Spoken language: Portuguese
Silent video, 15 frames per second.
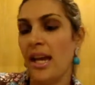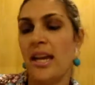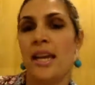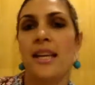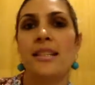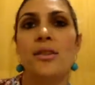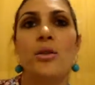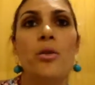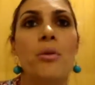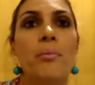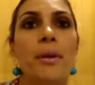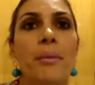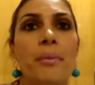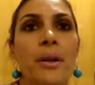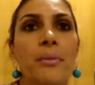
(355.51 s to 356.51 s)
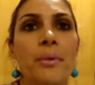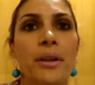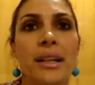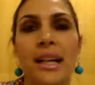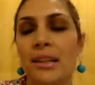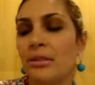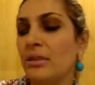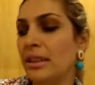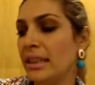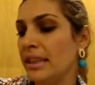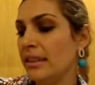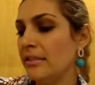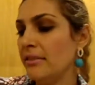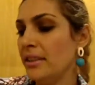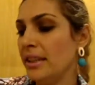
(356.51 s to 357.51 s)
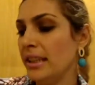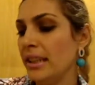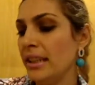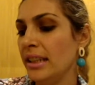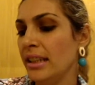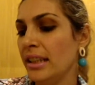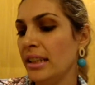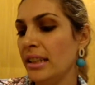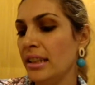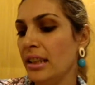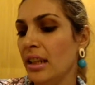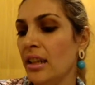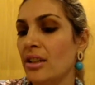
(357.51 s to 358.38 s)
Esse eu comprei pelo Mercado Livre e